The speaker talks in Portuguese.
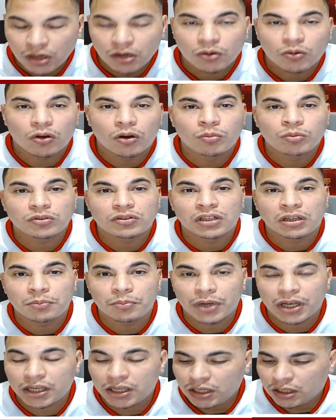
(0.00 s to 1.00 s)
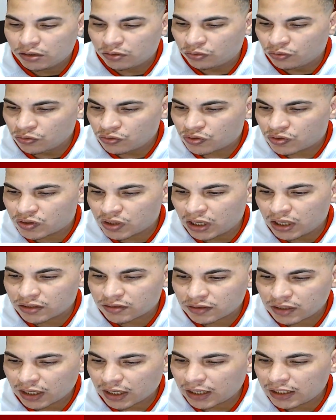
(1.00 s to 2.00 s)
como também do
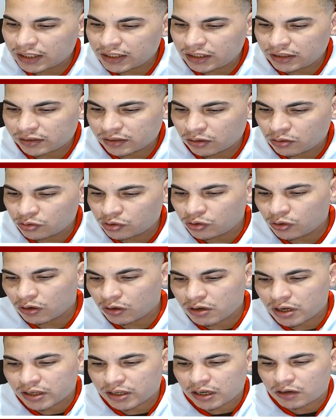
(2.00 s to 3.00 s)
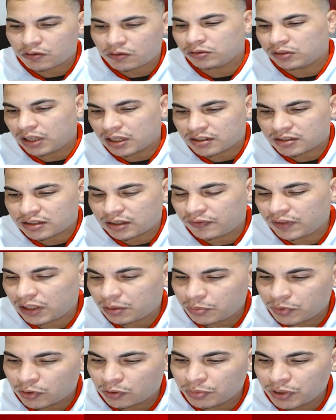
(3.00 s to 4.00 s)
Santos, né, galera? Então, o jogo aí que acontece na
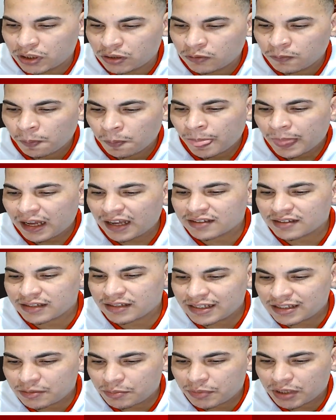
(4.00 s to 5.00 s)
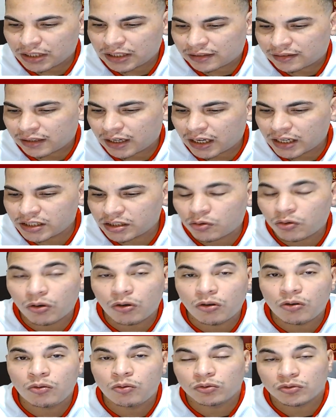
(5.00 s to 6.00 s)
Vila Belmiro, às seis e meia da tarde,
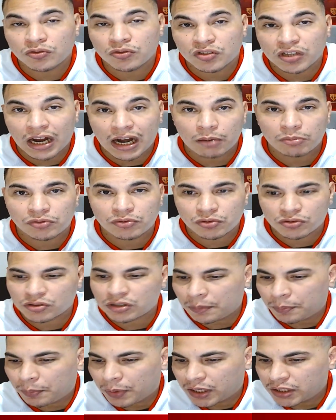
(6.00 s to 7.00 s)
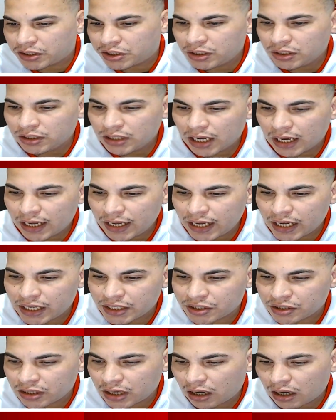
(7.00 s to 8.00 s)
com os árbitros da partida,
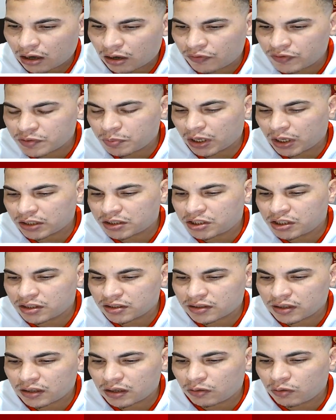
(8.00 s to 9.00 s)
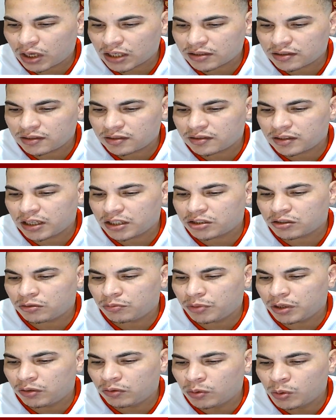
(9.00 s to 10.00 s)
Edna Alves Batista, o assistente
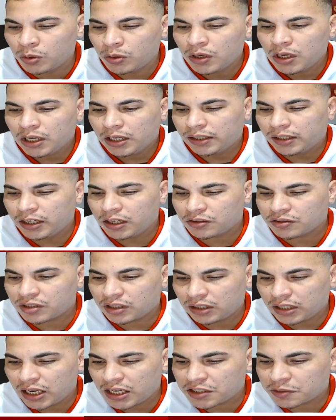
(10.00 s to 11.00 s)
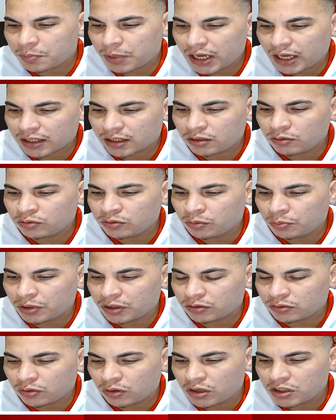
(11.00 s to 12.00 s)
número um, Neuza Beck, e o
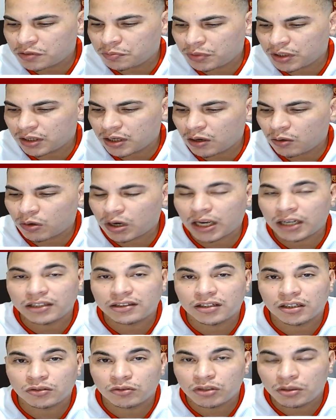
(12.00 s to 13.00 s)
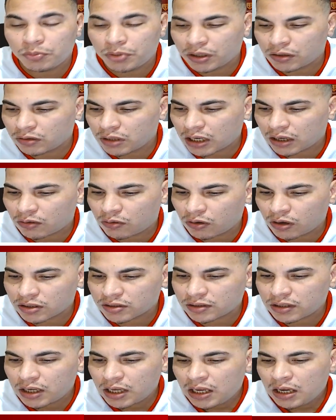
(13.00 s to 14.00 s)
número dois, Miguel Caetano Ribeiro da
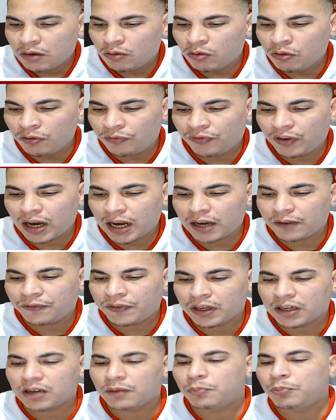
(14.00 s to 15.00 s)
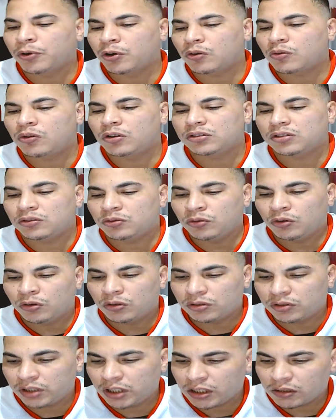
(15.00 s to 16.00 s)
Costa. O VAR fica por conta do
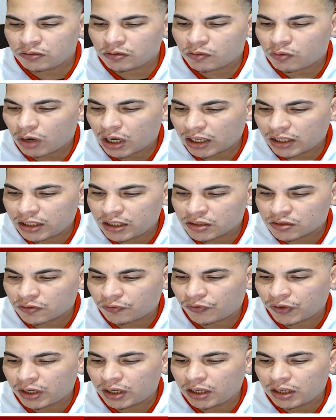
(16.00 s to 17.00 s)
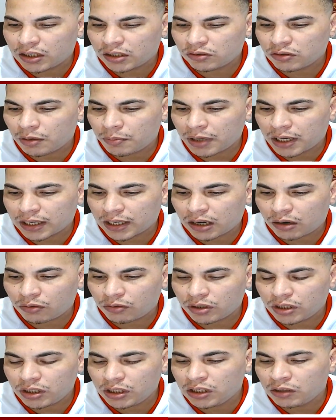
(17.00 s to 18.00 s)
Rodrigo Guarizo Ferreira do
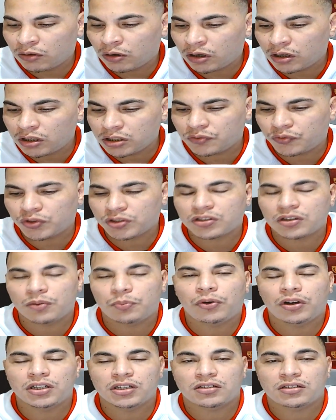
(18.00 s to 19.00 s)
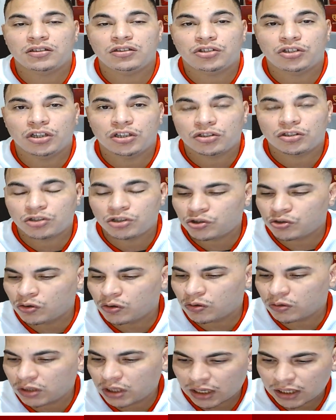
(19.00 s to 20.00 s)
Amaral. E onde você pode assistir este
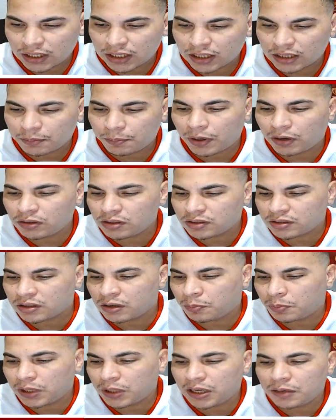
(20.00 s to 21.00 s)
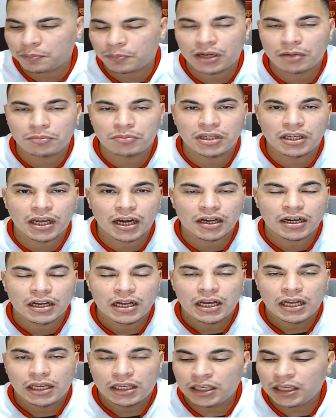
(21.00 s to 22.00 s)
jogo, né, galera? Paulistão Play,
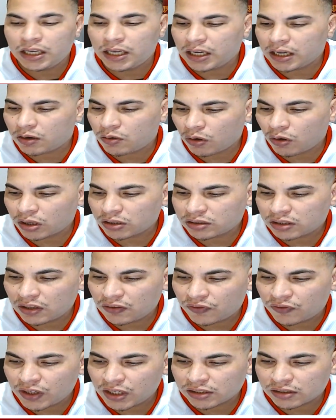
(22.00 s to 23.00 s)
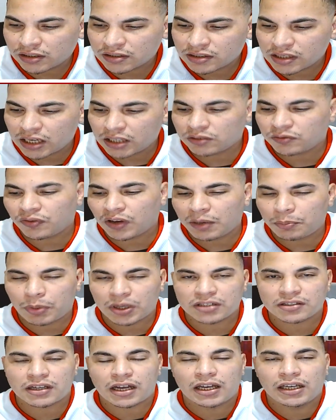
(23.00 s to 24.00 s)
Premier e Record TV, tá certo? Vai
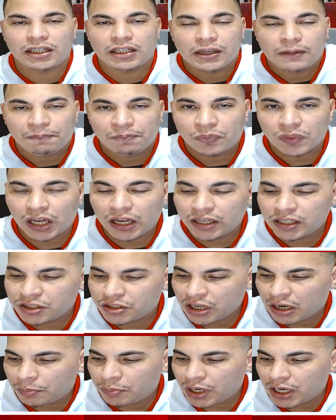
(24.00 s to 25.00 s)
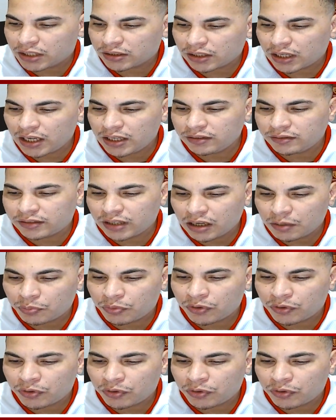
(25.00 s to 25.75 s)
passar aí na rede aberta. Em tempo